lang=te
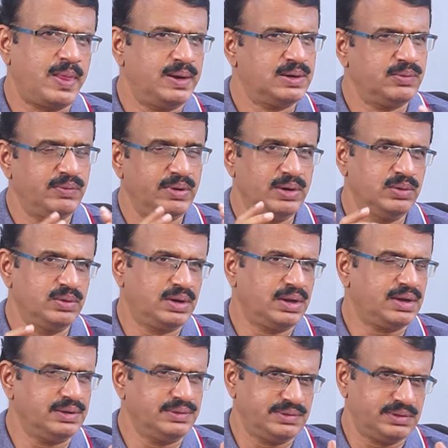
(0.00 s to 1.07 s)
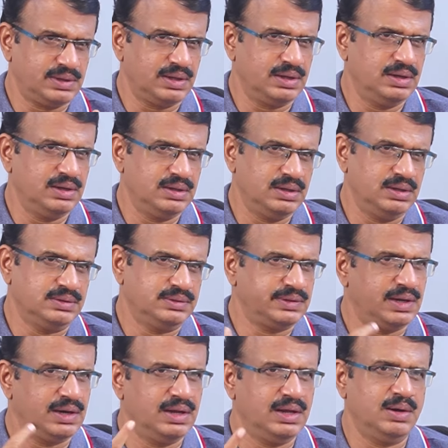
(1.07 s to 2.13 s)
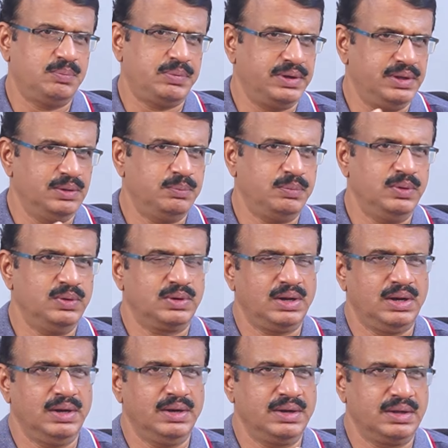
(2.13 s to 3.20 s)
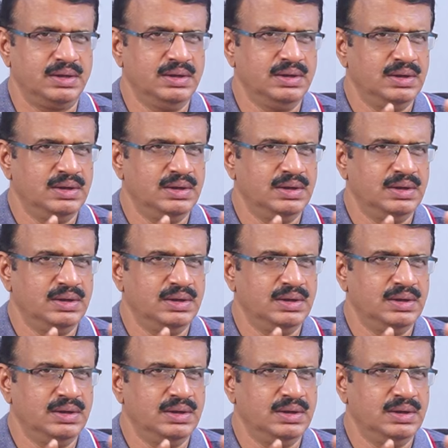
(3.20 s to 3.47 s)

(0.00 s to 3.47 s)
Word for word: అటు వెళ్ళుంటే ఖచ్చితంగా చాలా హెల్ప్ అయ్యేది పవన్ కళ్యాణ్కి